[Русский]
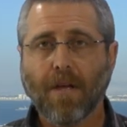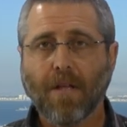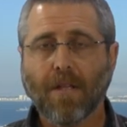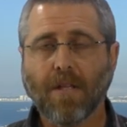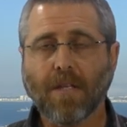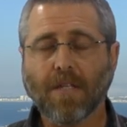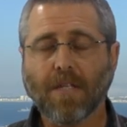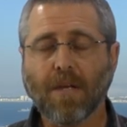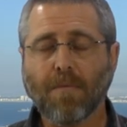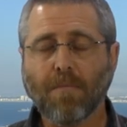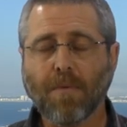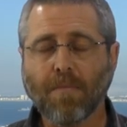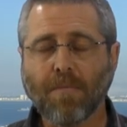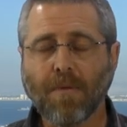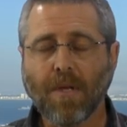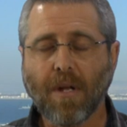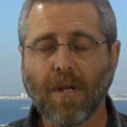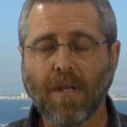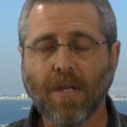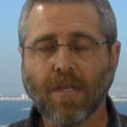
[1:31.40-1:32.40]
На самом
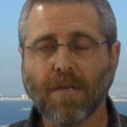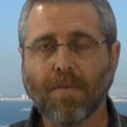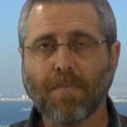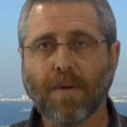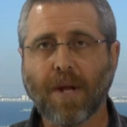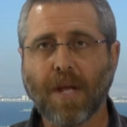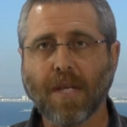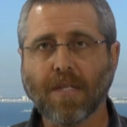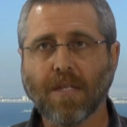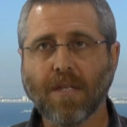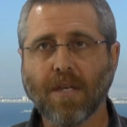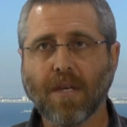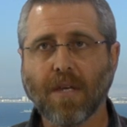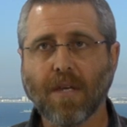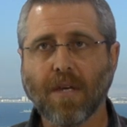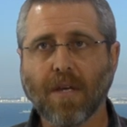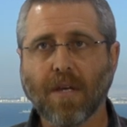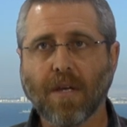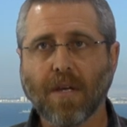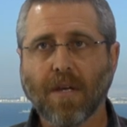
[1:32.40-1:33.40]
деле эти
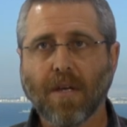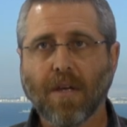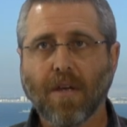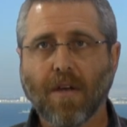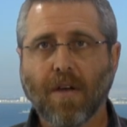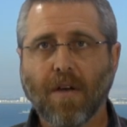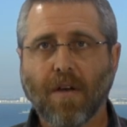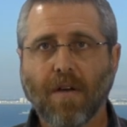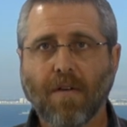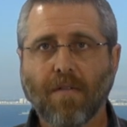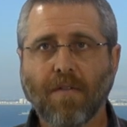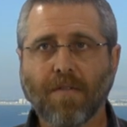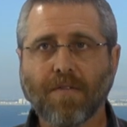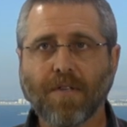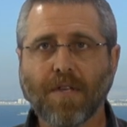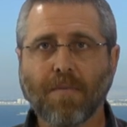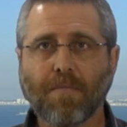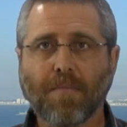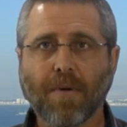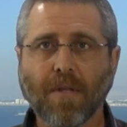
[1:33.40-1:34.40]
праздники во
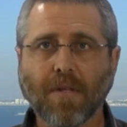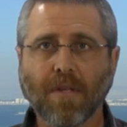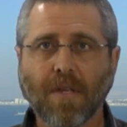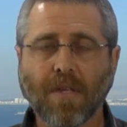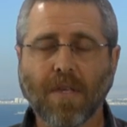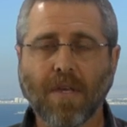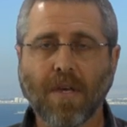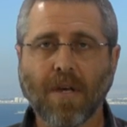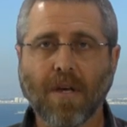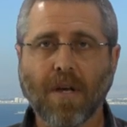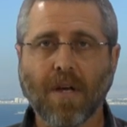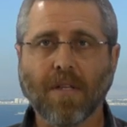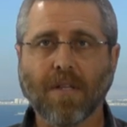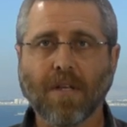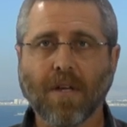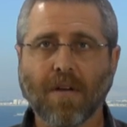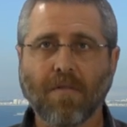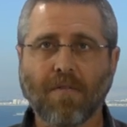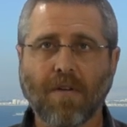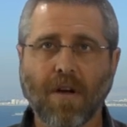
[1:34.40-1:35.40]
всей полноте
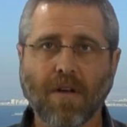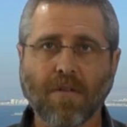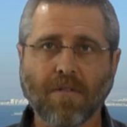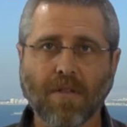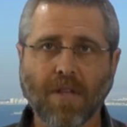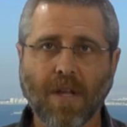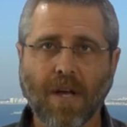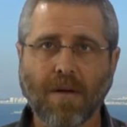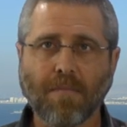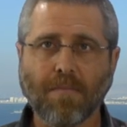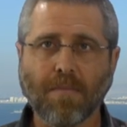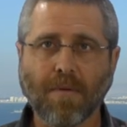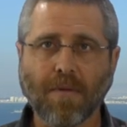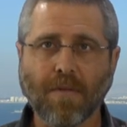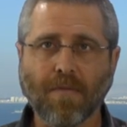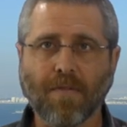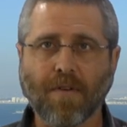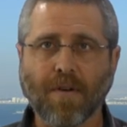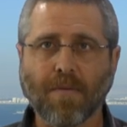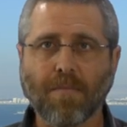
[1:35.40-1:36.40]
открывают нам
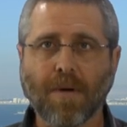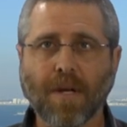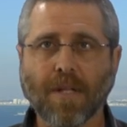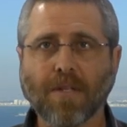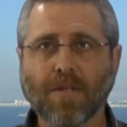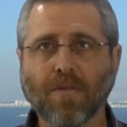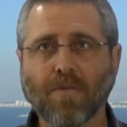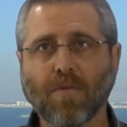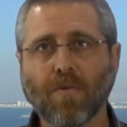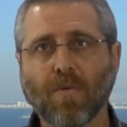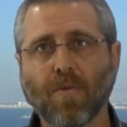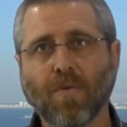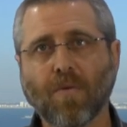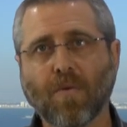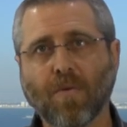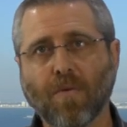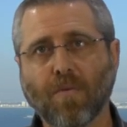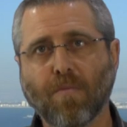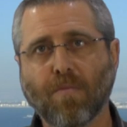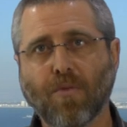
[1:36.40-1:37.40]
информацию
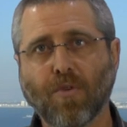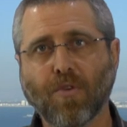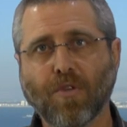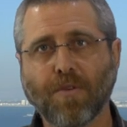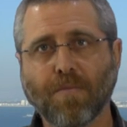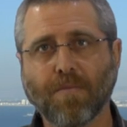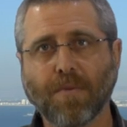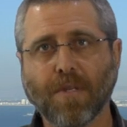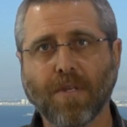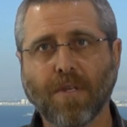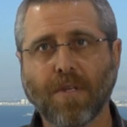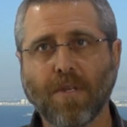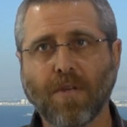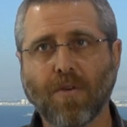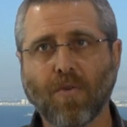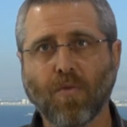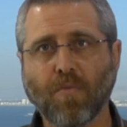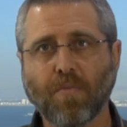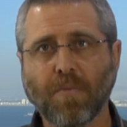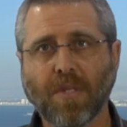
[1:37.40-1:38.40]
о Божьем
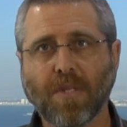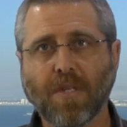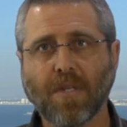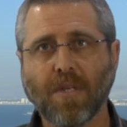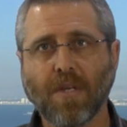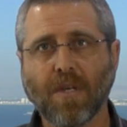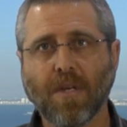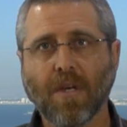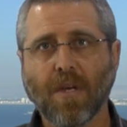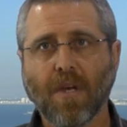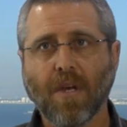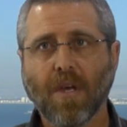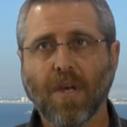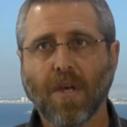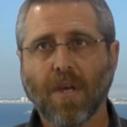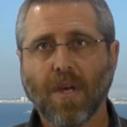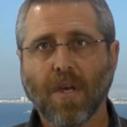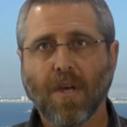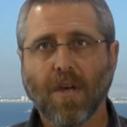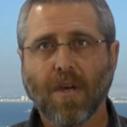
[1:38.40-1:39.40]
Сыне, о Мессии –
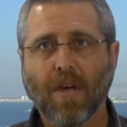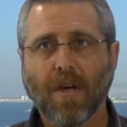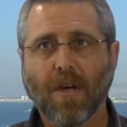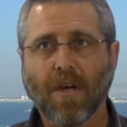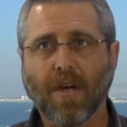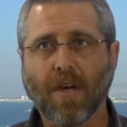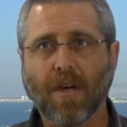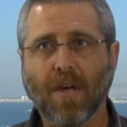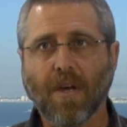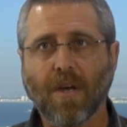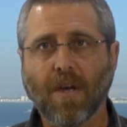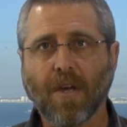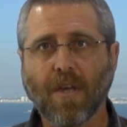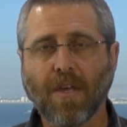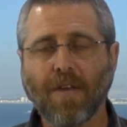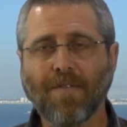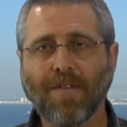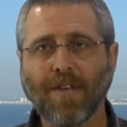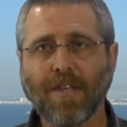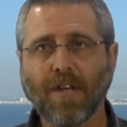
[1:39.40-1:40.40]

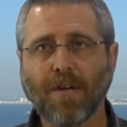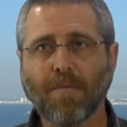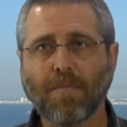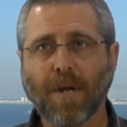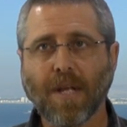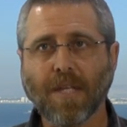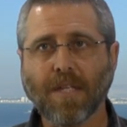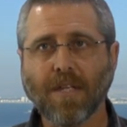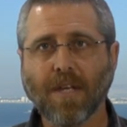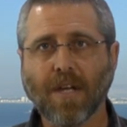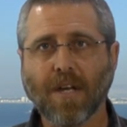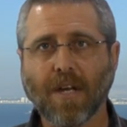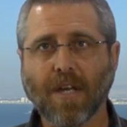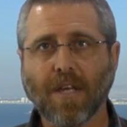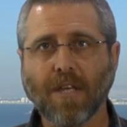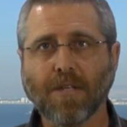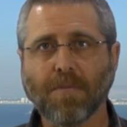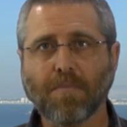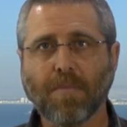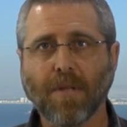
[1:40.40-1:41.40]
и в этих праздниках
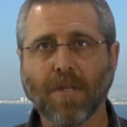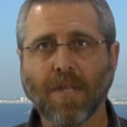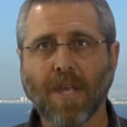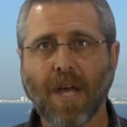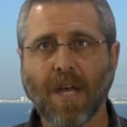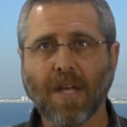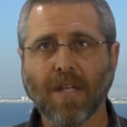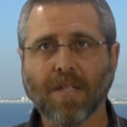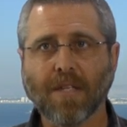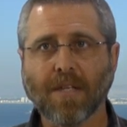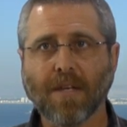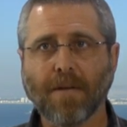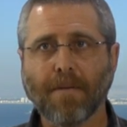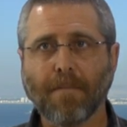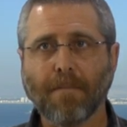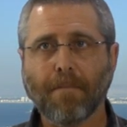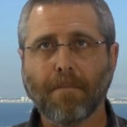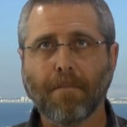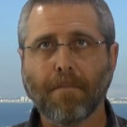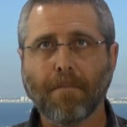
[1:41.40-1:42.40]
исполняется,